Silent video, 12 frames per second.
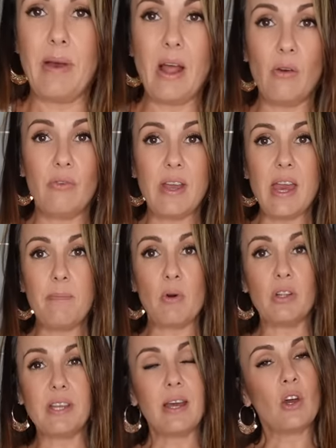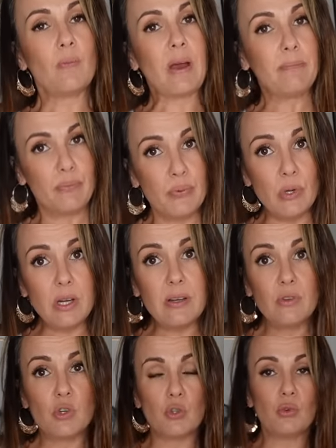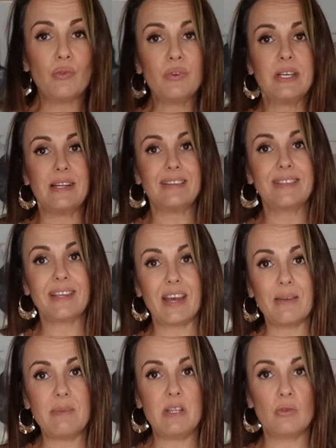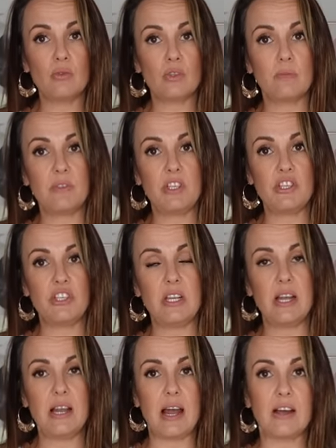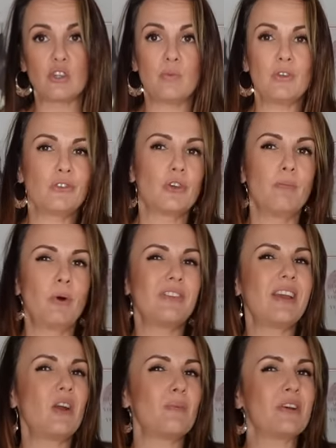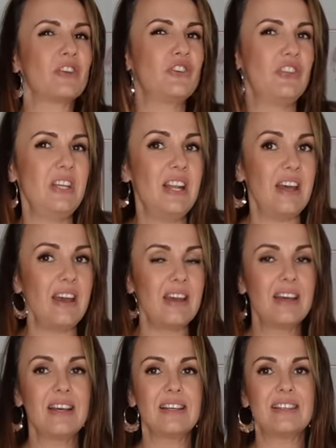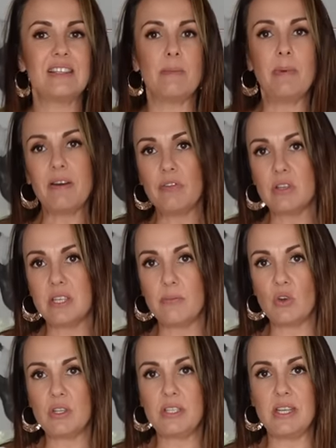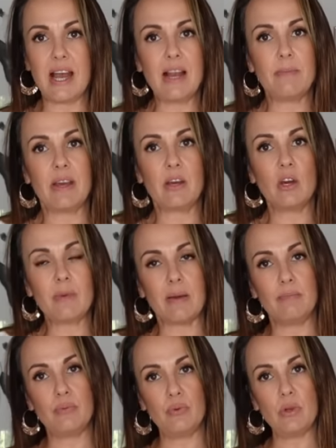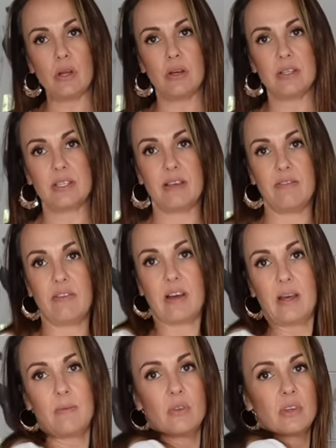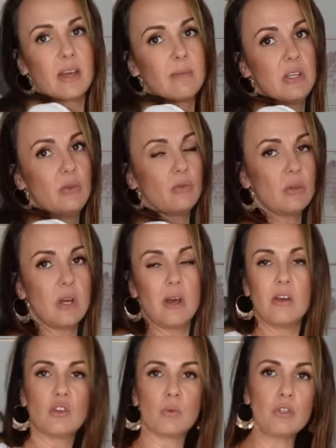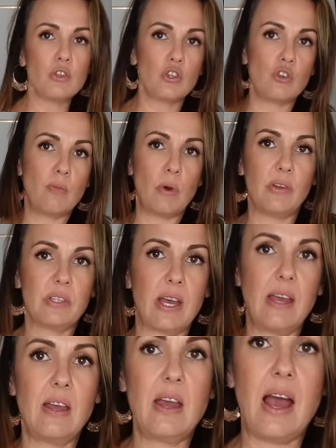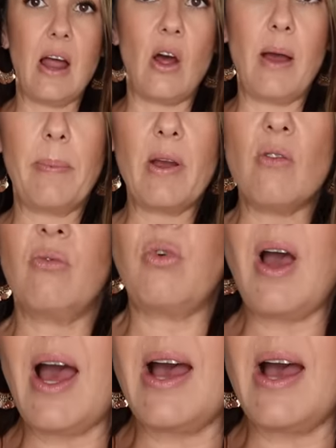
Bah alors, vous voyez, porté comme un pull, je trouve qu'il est très mignon ce petit gilet là. Je pense que porter comme un gilet, c'est pas forcément l'idéal, mais comme un pull, c'est vraiment très mignon. Je pense que je le porterai. Alors après, on voit